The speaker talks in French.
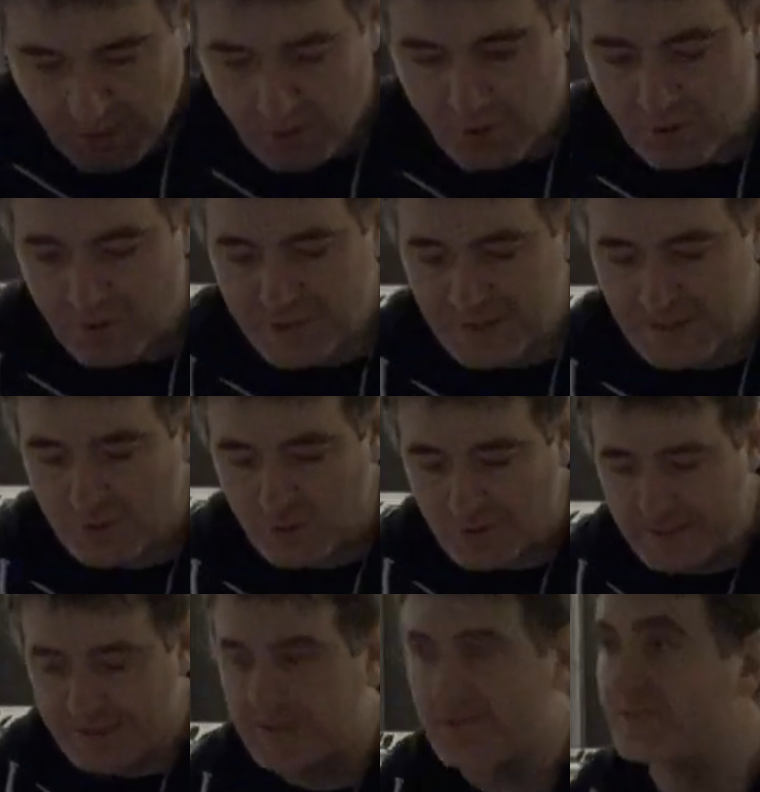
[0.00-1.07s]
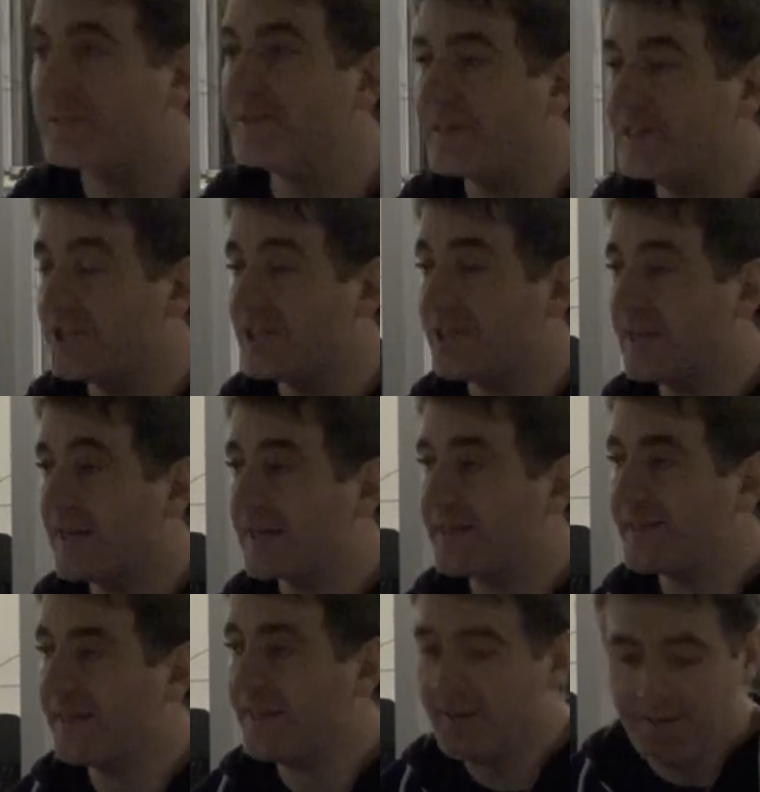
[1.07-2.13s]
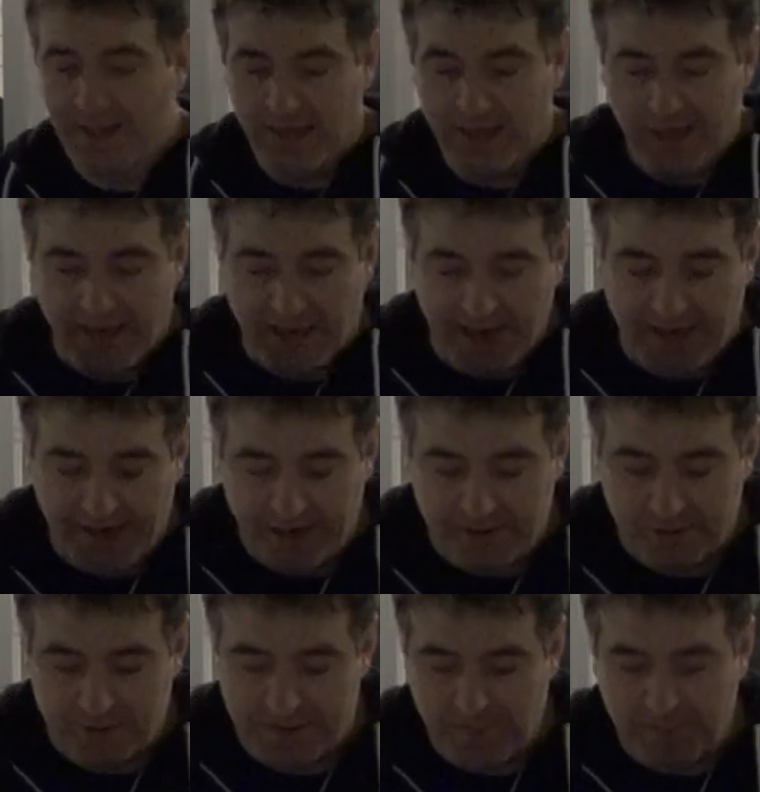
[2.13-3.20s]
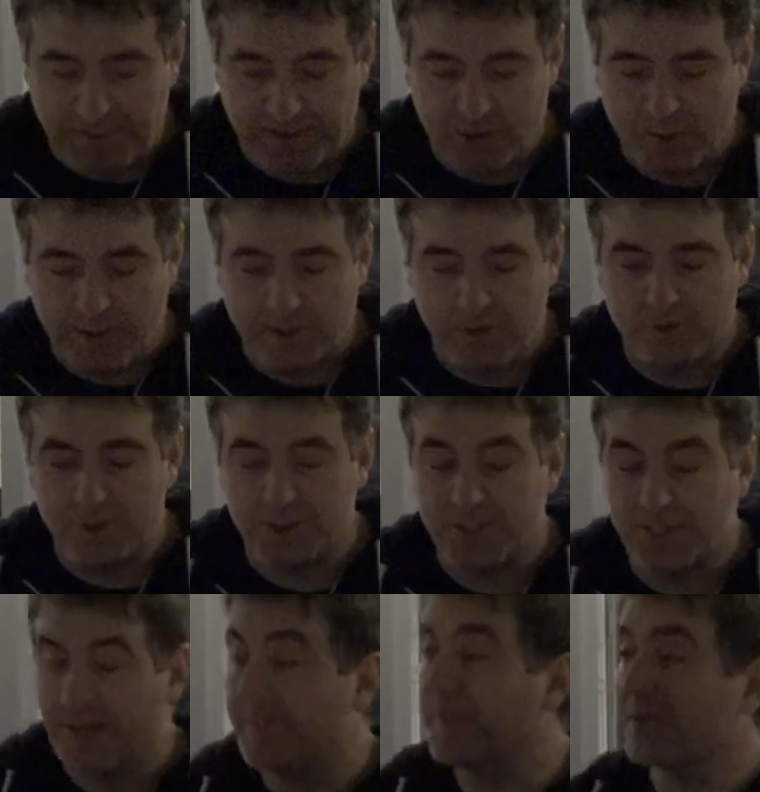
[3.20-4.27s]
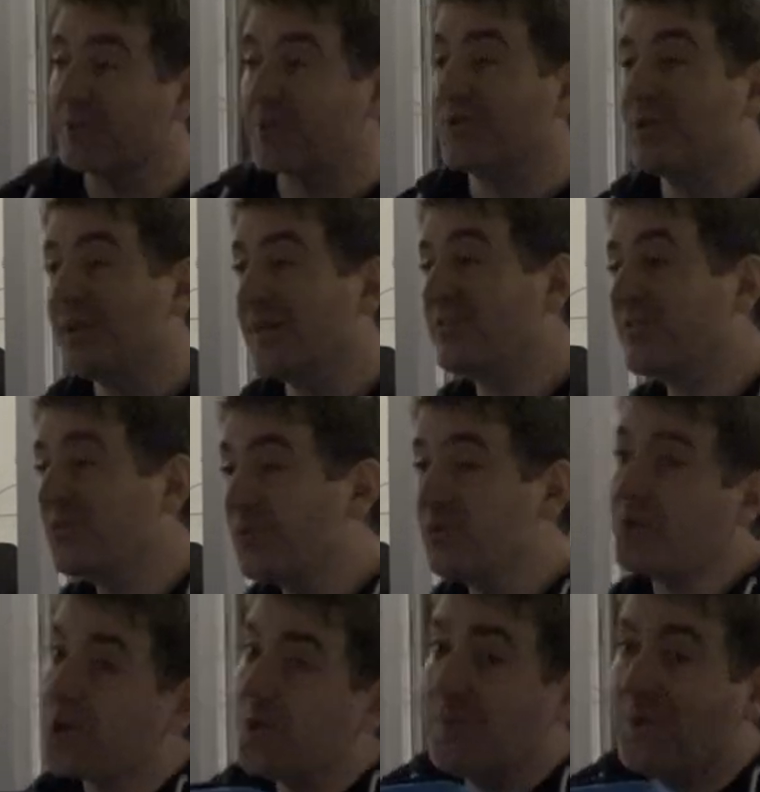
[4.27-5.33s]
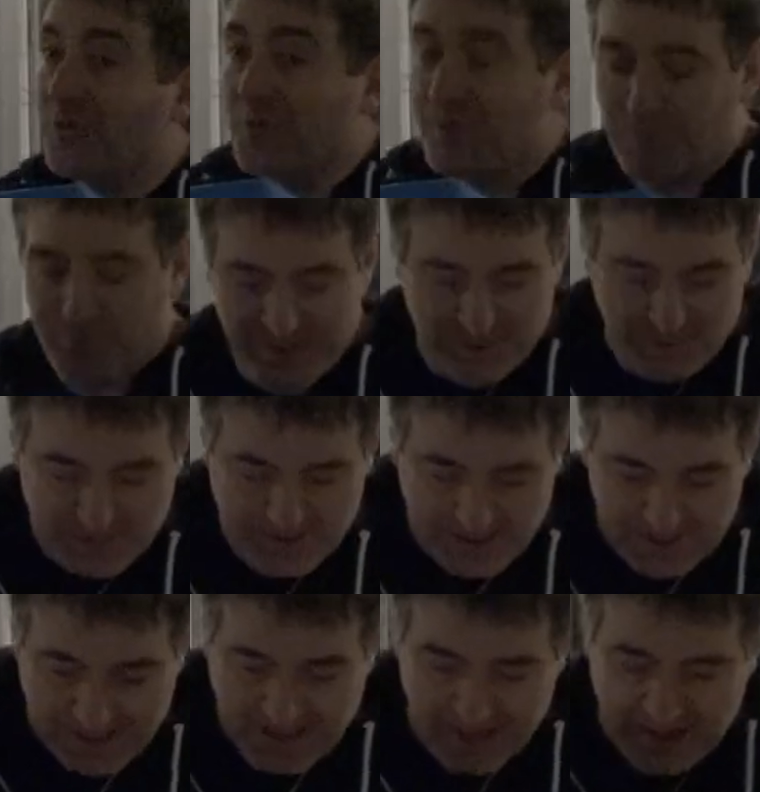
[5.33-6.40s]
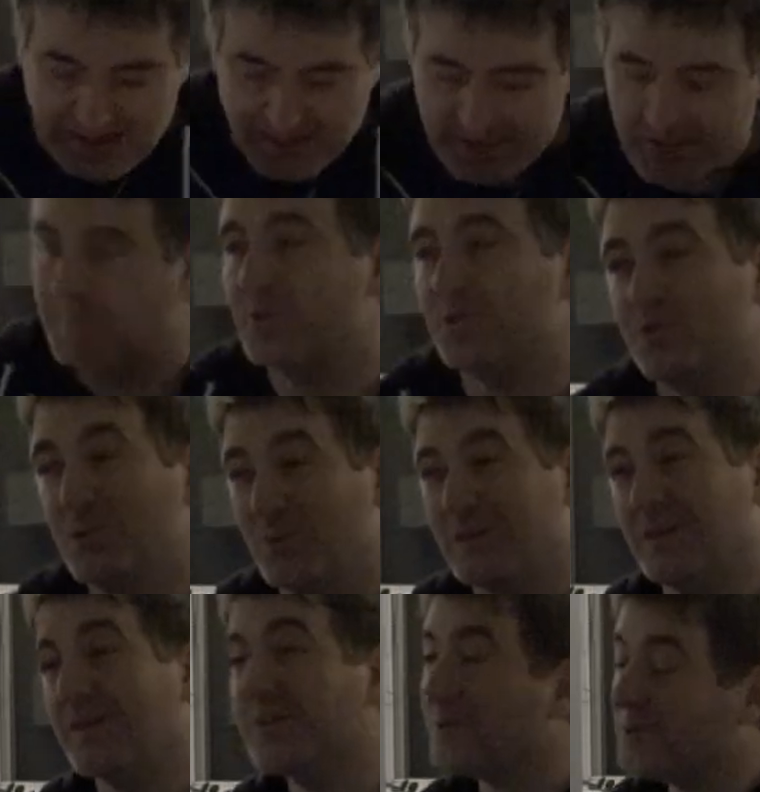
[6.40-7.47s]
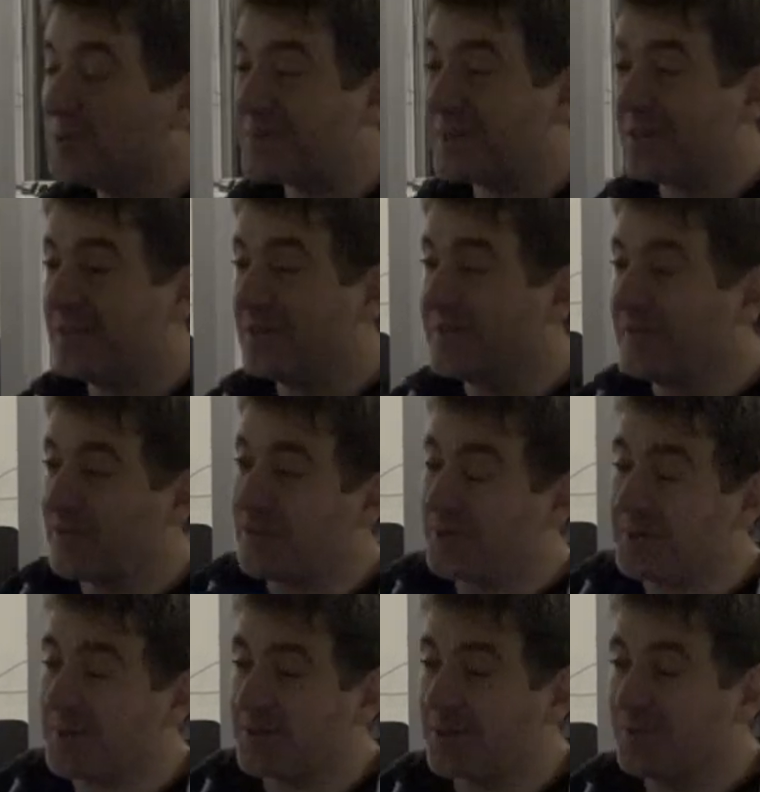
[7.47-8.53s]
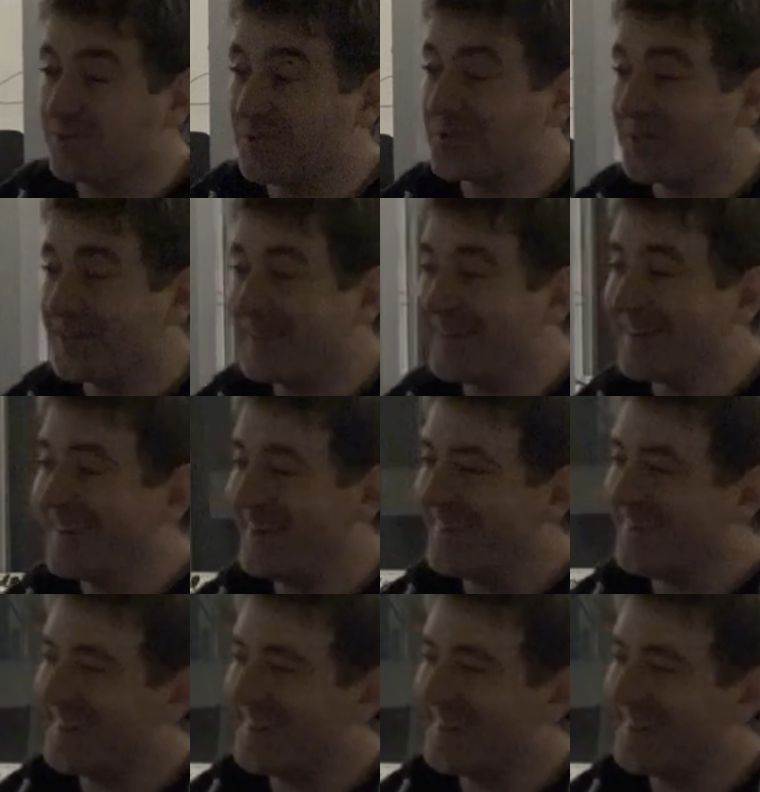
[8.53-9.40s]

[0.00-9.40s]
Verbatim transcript: On aura aussi deux licences IntelliJ à gagner et aussi plein de soins Et bien entendu, la question c'est comment on fait pour gagner tout ça Et c'est pas juste du hasard, c'est du talent. Il va falloir que vous soyez